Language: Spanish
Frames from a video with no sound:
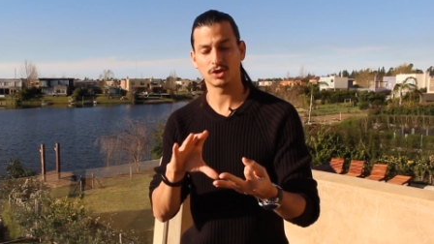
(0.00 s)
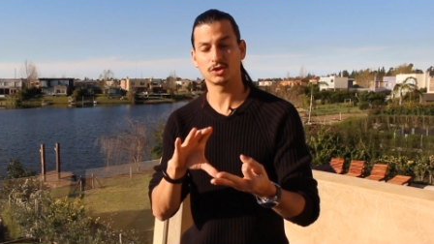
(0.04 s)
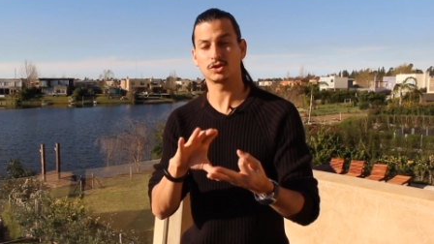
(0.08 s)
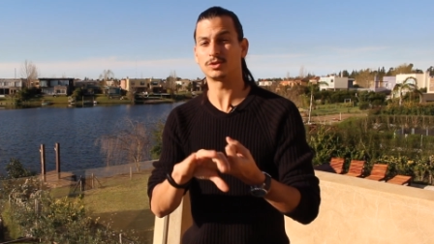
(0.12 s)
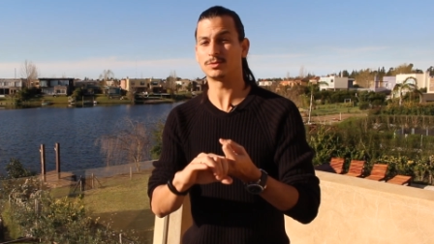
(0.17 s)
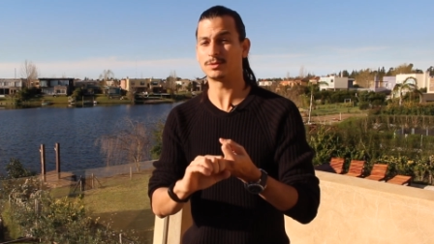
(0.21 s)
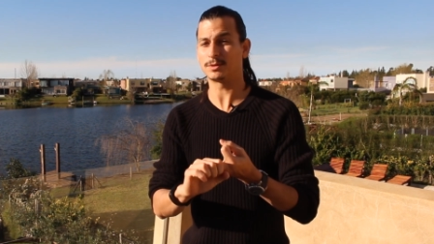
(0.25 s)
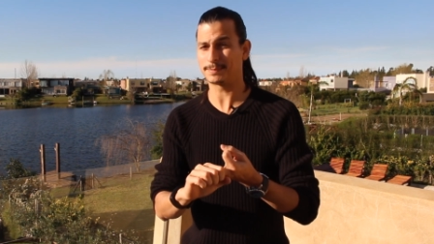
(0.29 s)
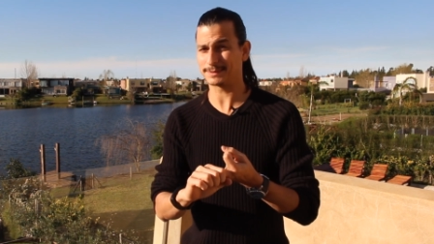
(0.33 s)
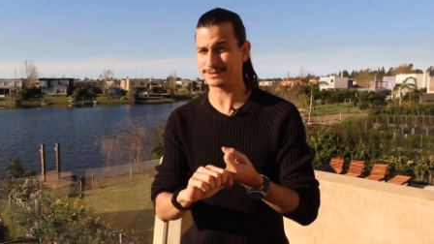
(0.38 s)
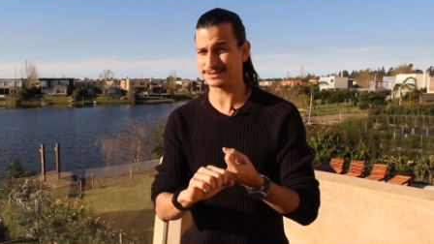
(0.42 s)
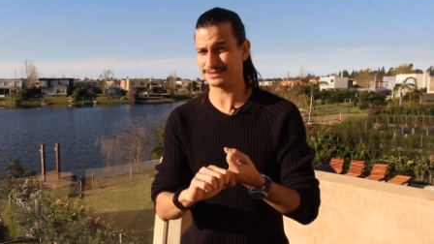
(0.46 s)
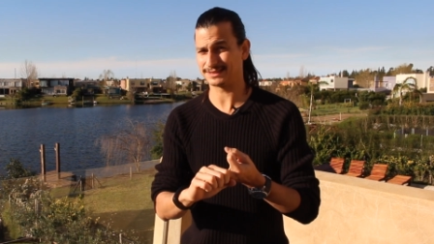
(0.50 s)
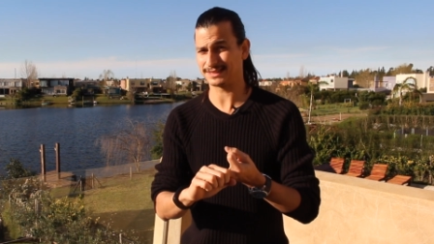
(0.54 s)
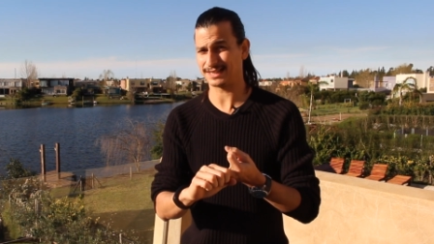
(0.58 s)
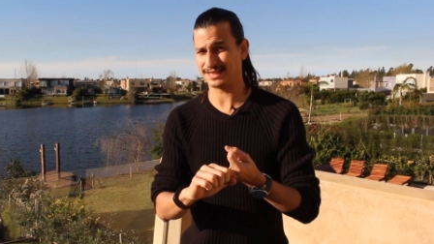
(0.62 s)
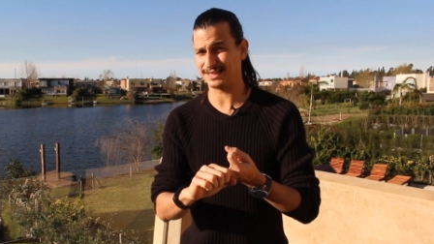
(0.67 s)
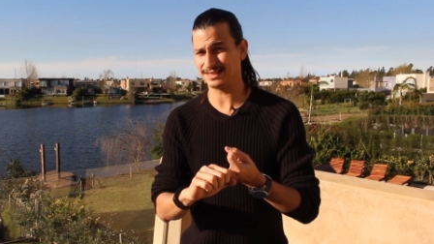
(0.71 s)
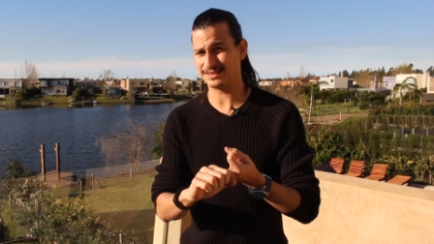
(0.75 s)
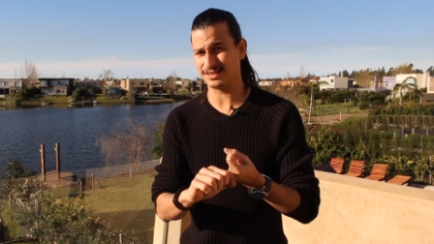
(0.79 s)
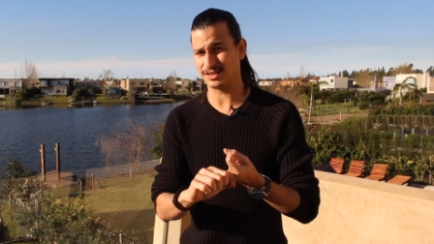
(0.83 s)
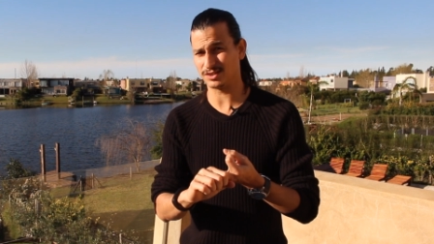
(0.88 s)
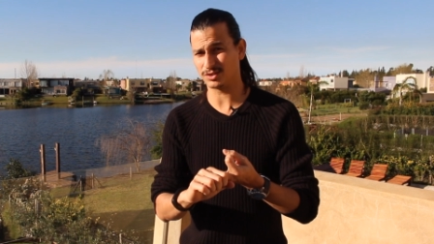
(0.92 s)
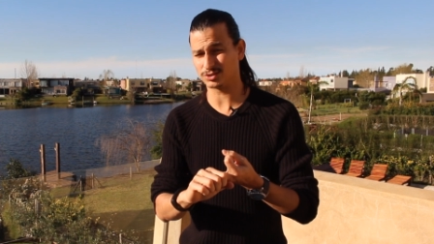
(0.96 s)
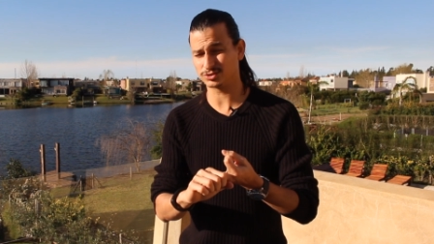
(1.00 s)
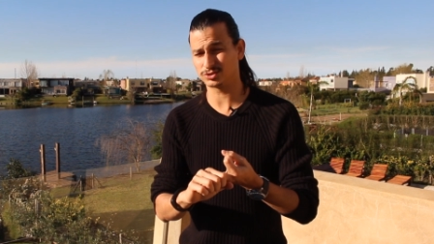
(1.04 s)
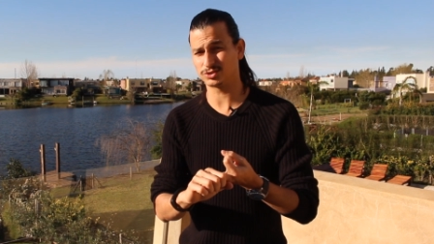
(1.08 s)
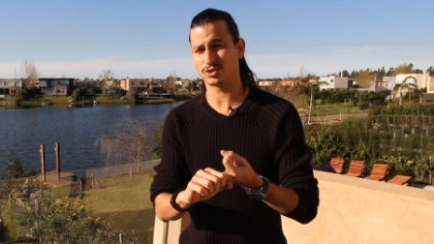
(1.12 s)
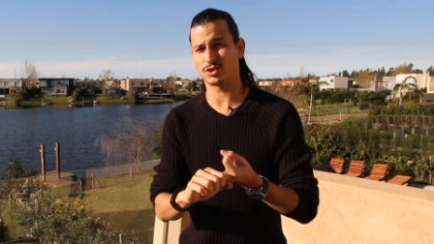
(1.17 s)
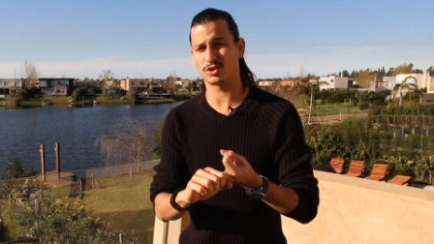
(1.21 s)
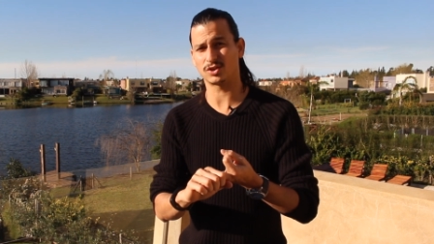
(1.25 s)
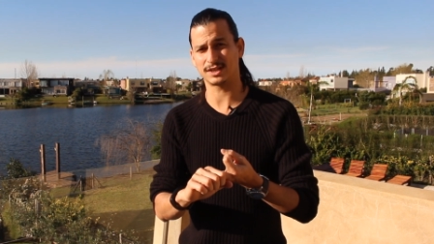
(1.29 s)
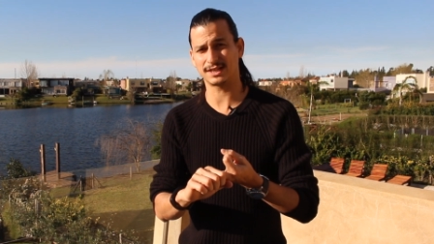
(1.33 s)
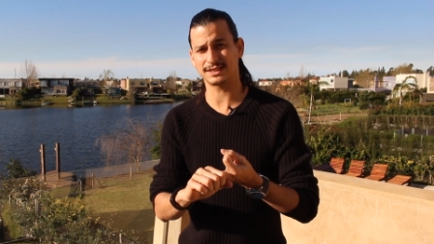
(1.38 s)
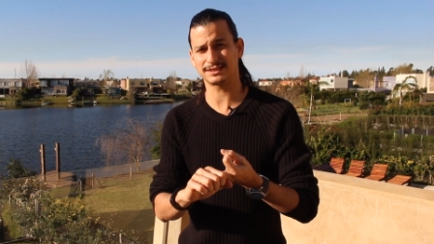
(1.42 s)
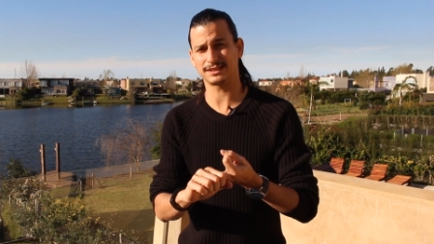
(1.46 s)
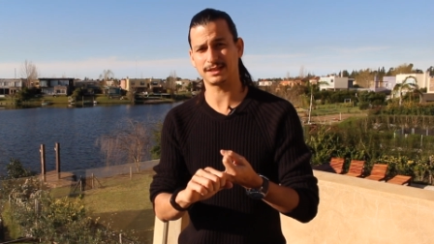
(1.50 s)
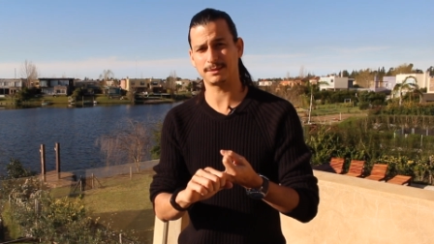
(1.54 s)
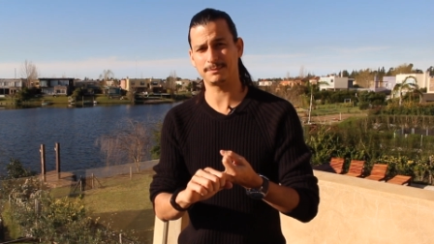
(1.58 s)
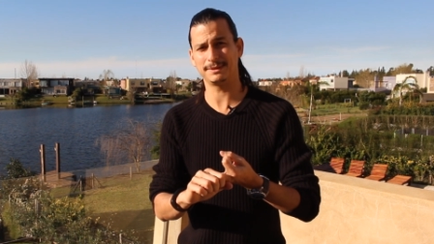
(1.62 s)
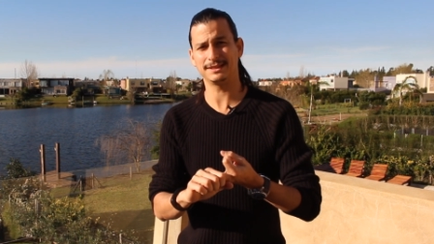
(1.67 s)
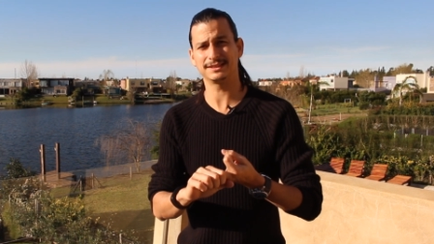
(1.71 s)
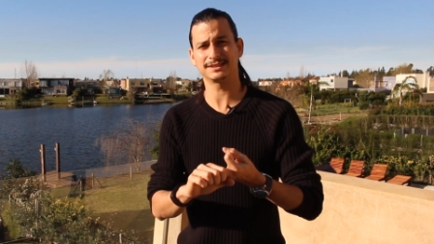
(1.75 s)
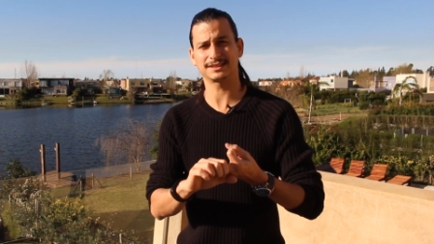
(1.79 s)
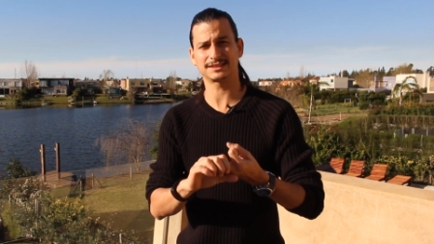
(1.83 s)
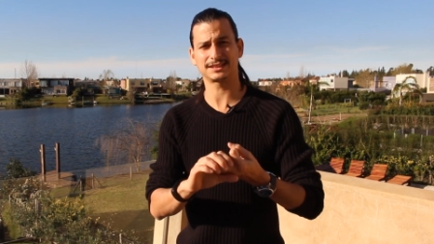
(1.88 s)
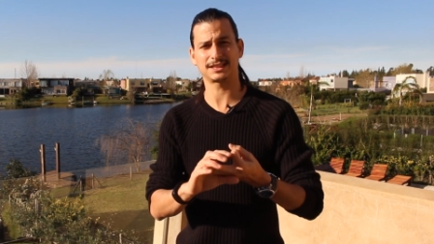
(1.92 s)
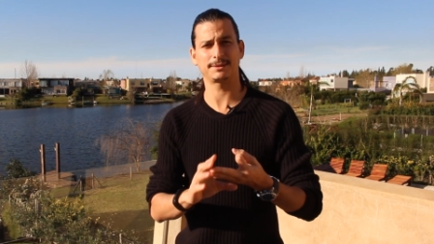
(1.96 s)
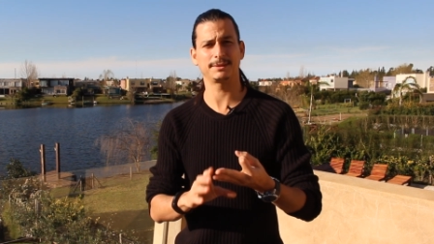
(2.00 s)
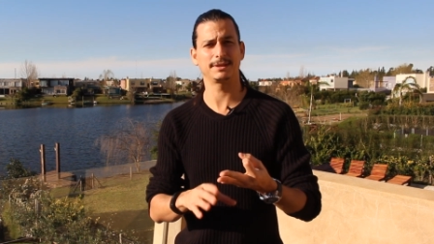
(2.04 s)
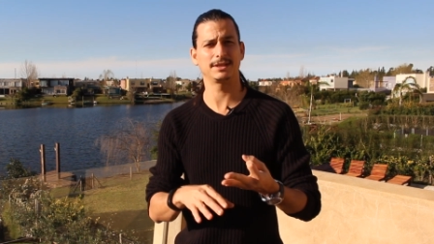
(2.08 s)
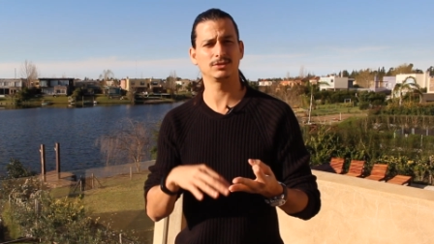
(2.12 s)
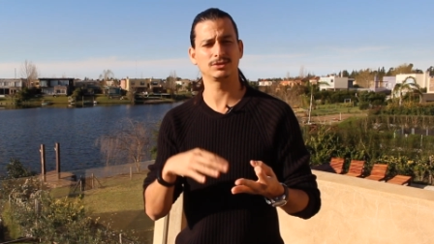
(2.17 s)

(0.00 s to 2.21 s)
cómo presentar el negocio correctamente a través